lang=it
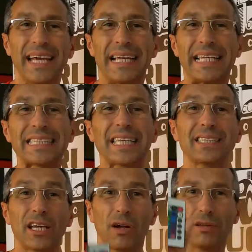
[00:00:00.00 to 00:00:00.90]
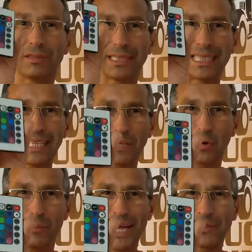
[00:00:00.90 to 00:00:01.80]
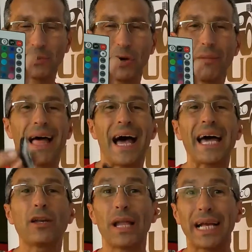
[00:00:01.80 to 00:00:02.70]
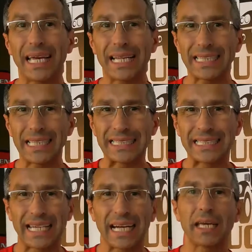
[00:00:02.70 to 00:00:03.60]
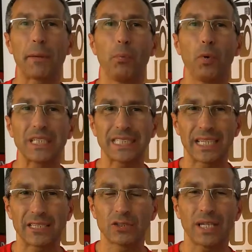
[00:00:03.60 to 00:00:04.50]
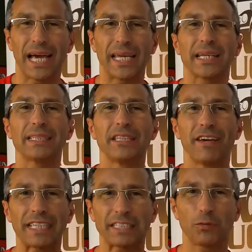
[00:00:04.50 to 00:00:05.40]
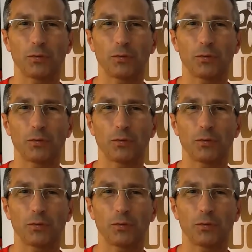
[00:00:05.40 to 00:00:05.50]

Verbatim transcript: Le scritte con telecomando hanno la caratteristica che puoi selezionare diverse